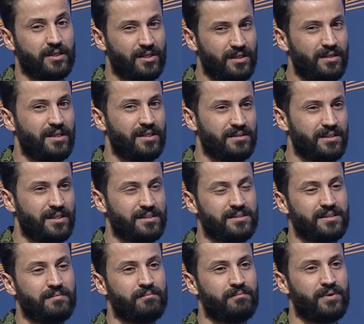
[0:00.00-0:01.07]
كل الانديه
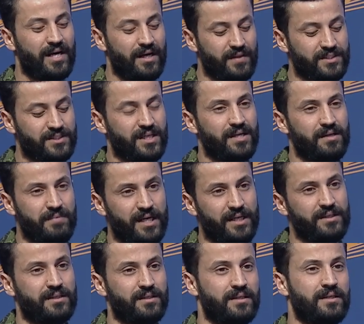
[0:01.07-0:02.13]
هسه بهذا الجانب
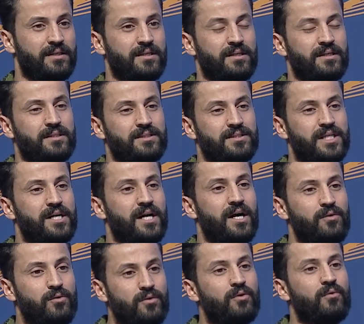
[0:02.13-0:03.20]
يعني جاي
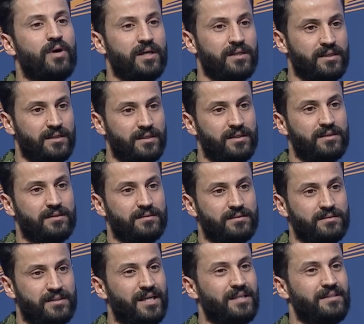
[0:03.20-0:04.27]
يعانون هواي يعني